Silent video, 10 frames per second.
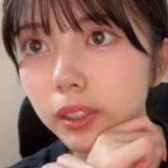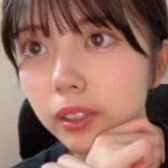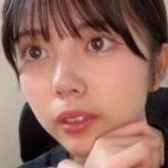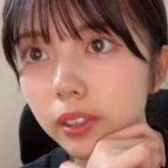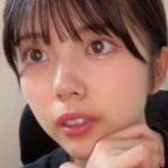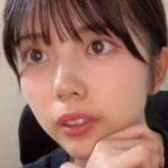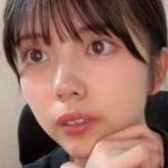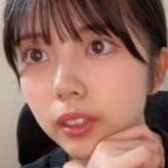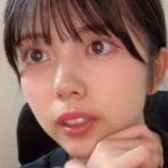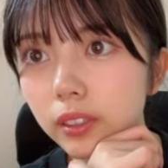ちゃんの潜入
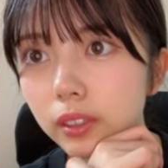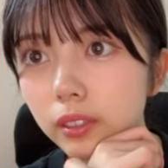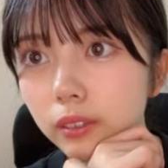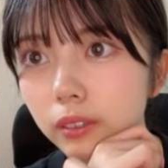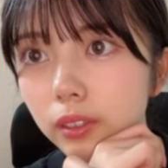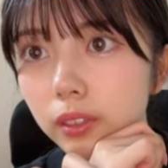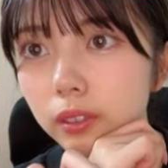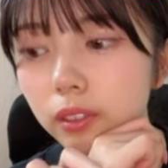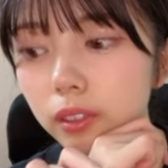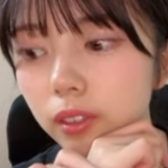は全然気づ
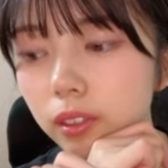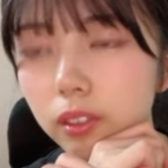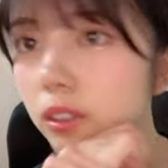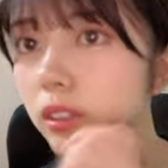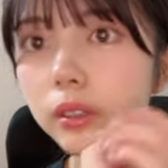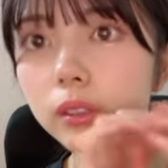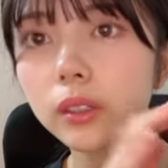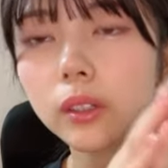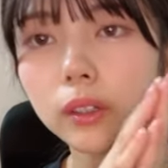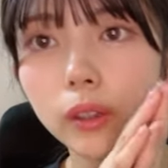かなかった全然気づか
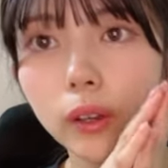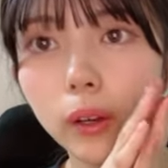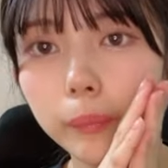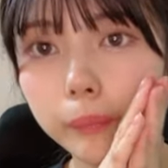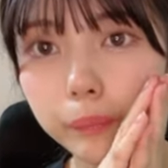なかった